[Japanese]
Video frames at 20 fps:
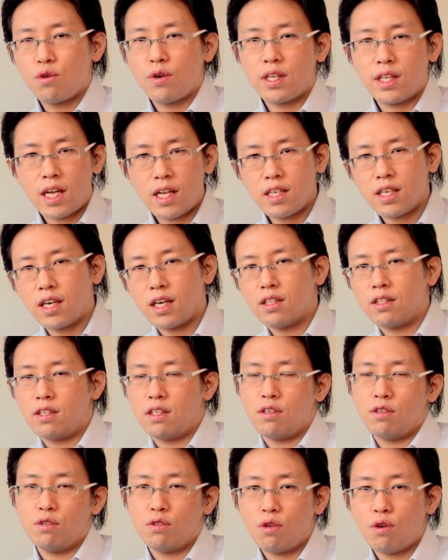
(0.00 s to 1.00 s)
拠は何かっ
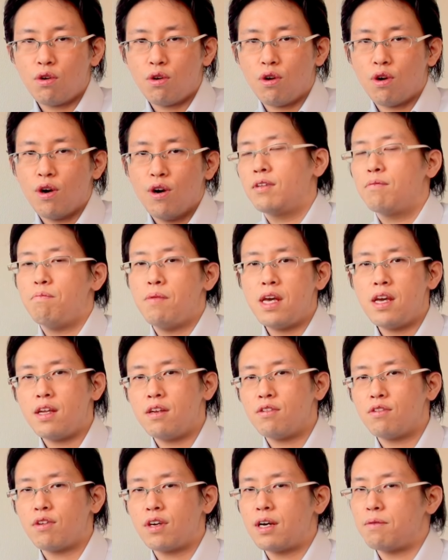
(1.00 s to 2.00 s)
ていうと
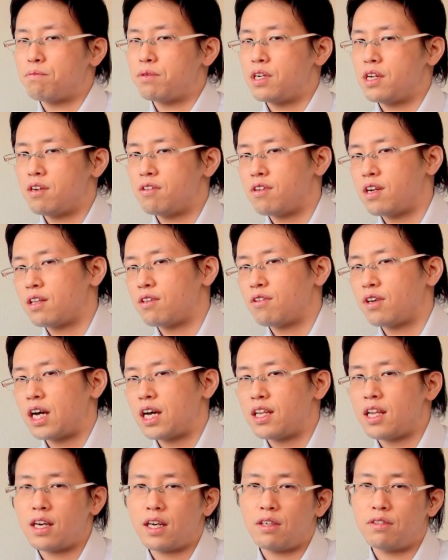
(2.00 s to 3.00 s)
メールとかプリクラと
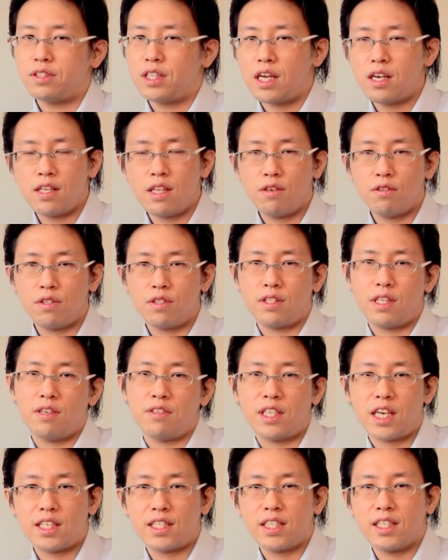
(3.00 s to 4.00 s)
かなんか2人で写って
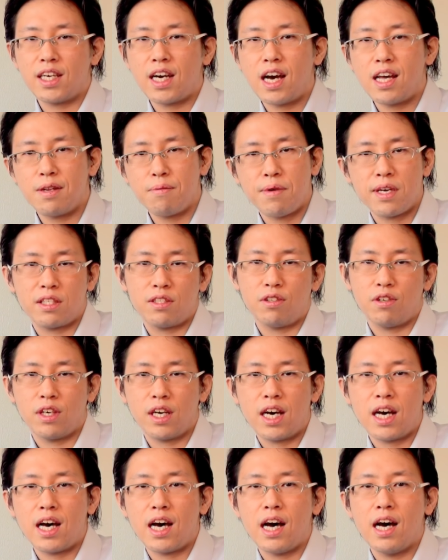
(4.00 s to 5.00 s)
る写真がありますと
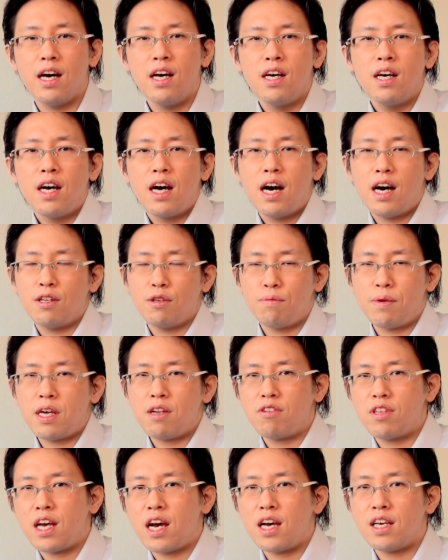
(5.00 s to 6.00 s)
かあの
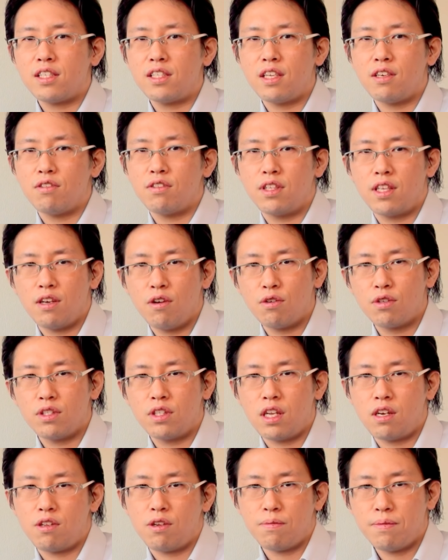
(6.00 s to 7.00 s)
メールで「愛してる」って送っ
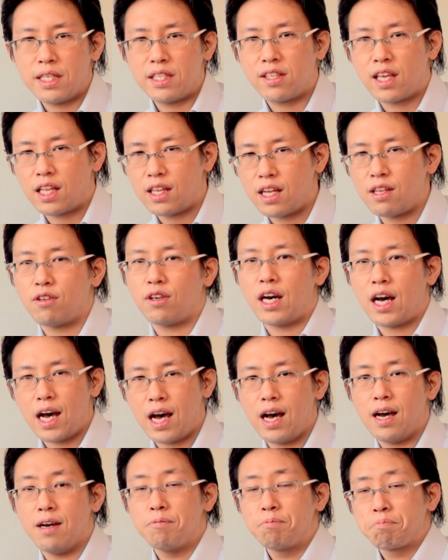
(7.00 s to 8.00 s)
てるの見つけたと
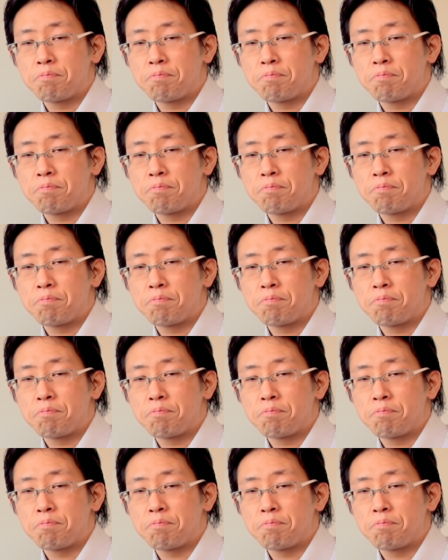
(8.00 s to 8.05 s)
か